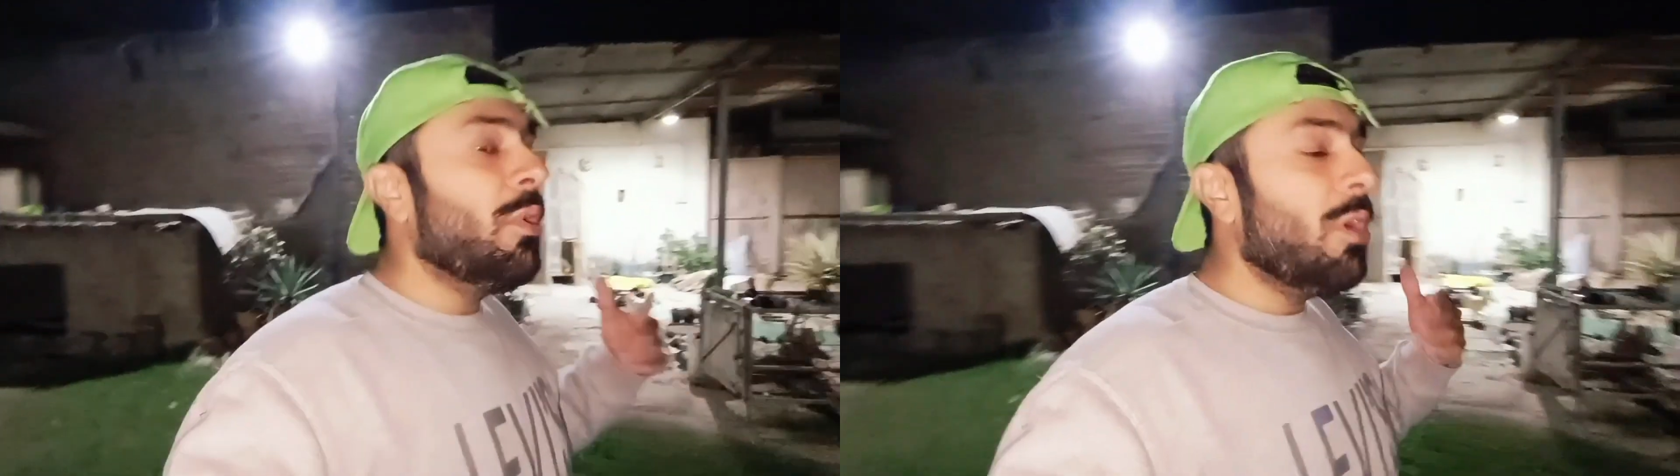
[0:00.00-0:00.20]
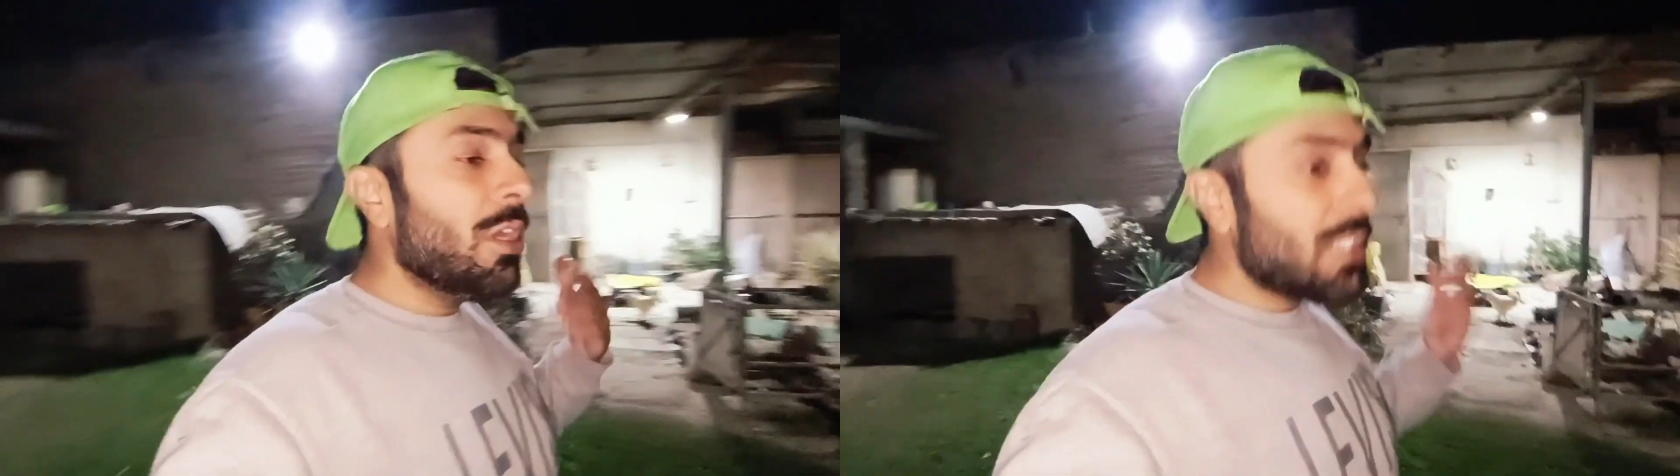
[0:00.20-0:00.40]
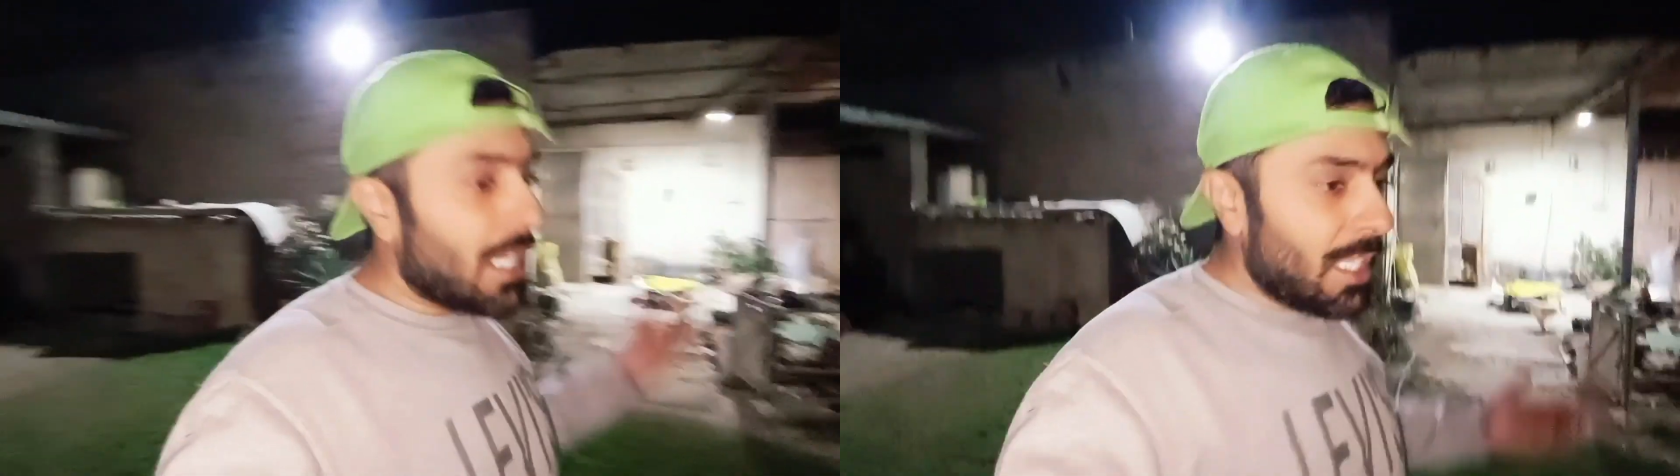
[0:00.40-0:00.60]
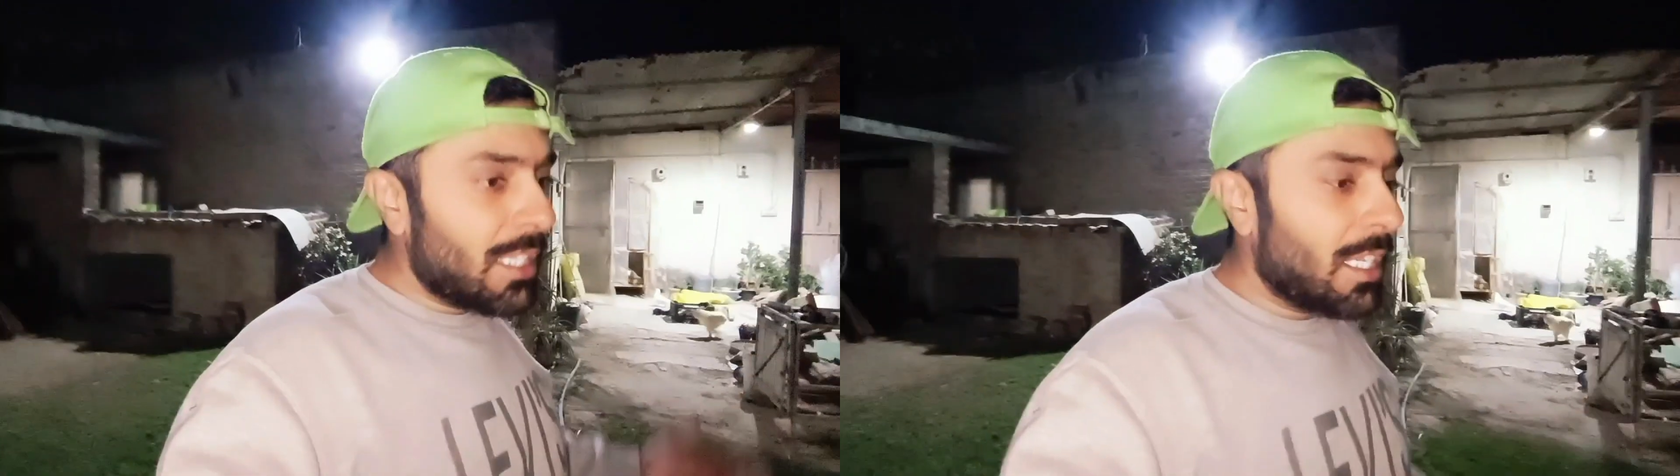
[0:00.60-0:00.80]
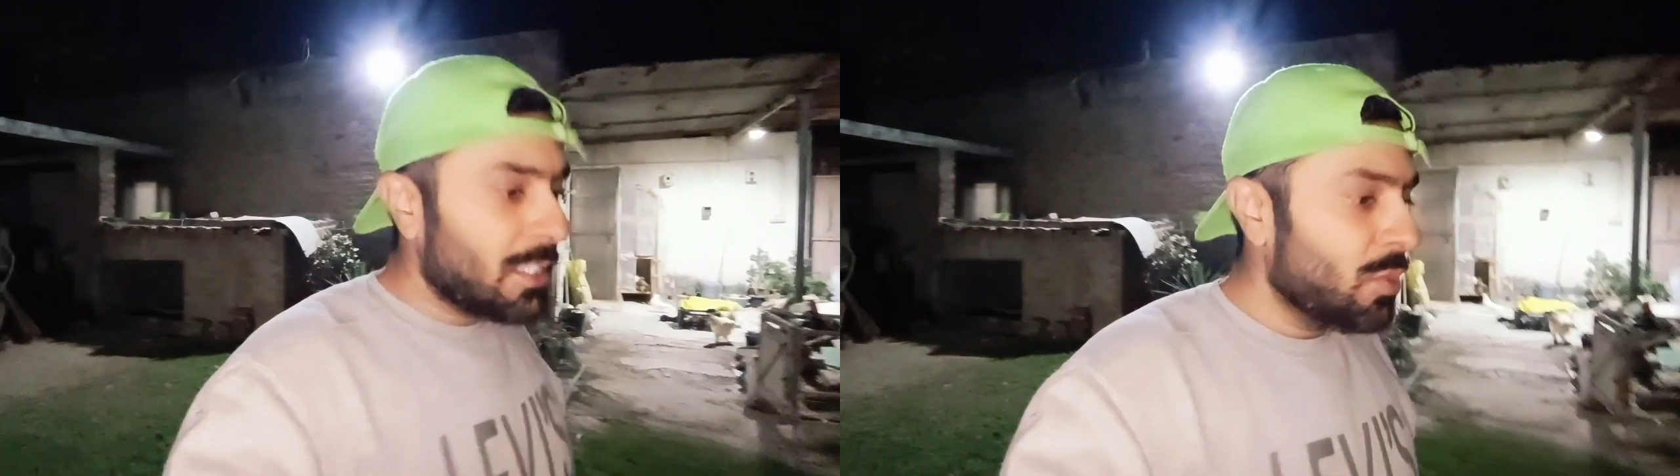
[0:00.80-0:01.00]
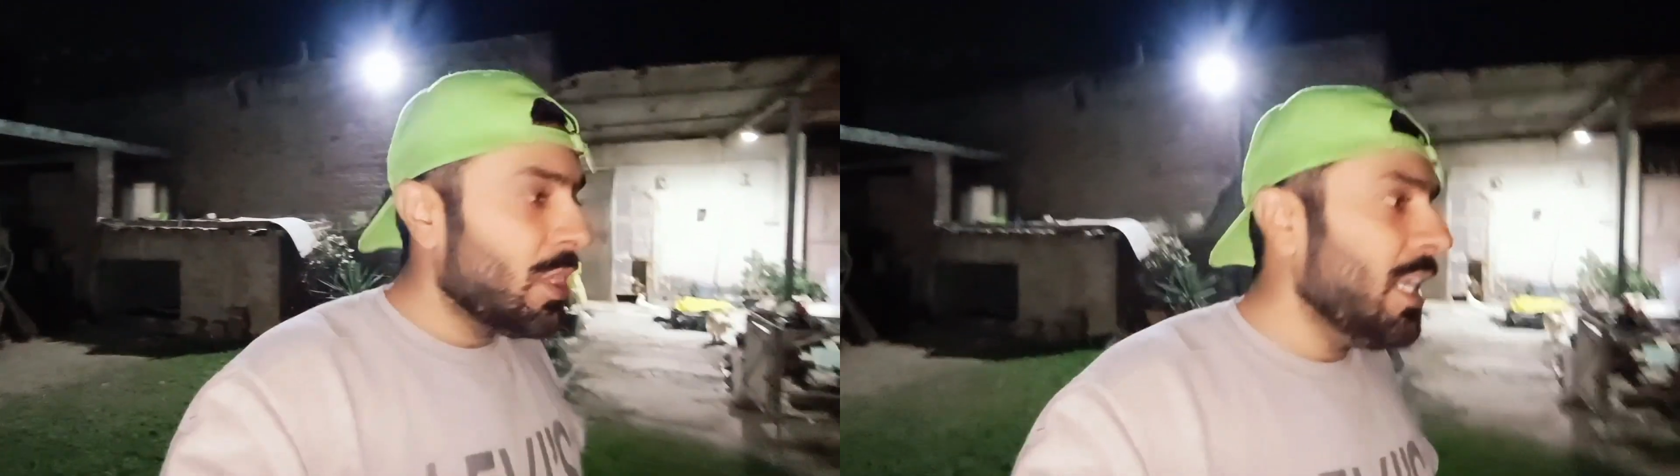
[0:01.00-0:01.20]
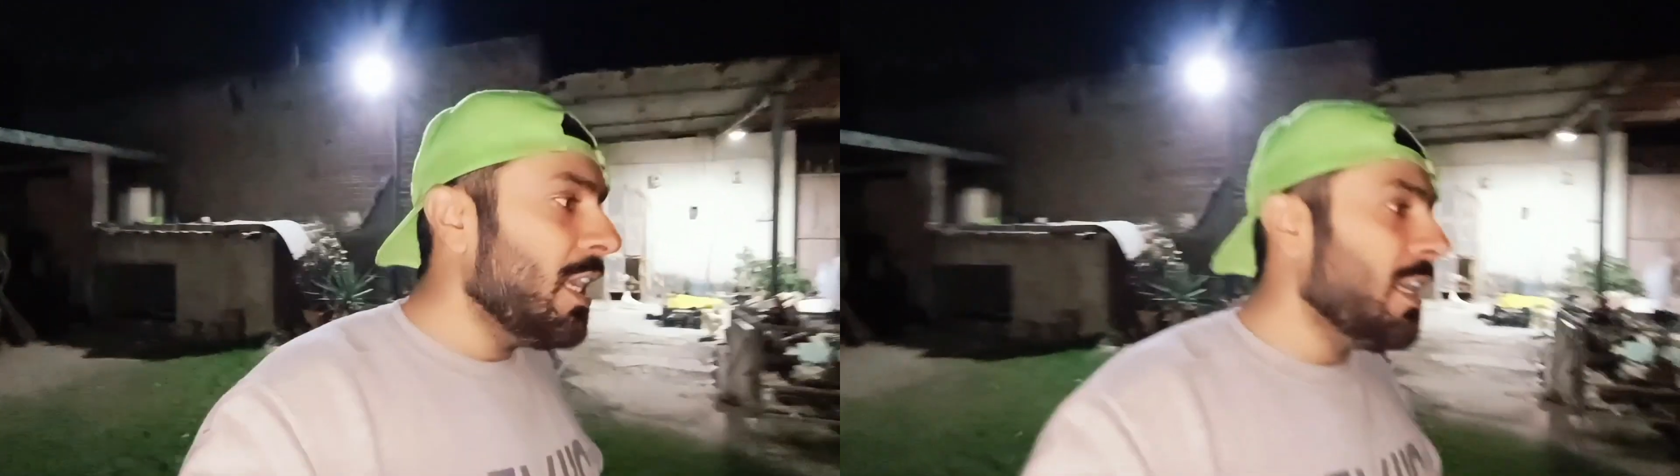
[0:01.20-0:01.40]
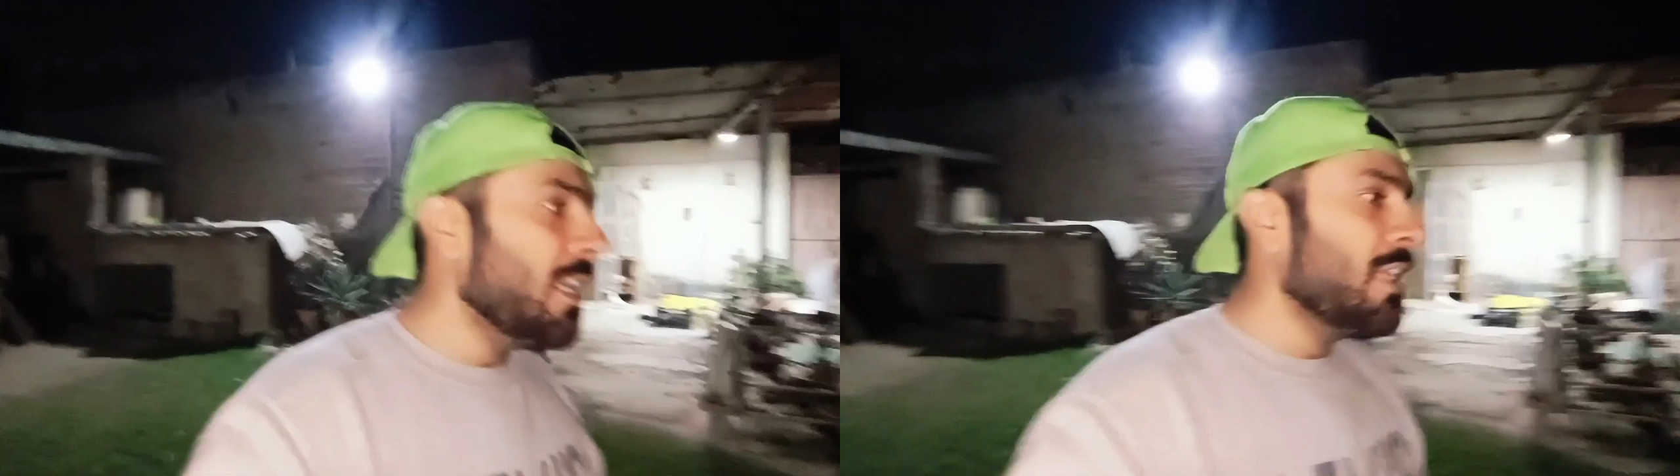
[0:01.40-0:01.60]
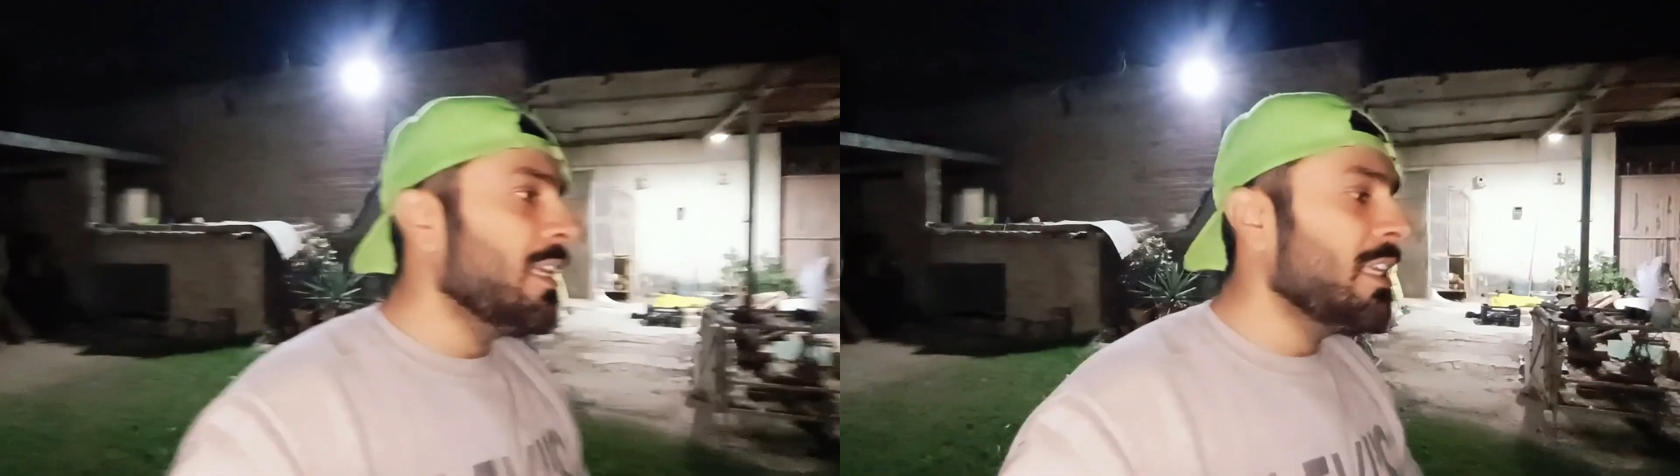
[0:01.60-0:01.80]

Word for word: बहुत ज़्यादा थक चुके हैं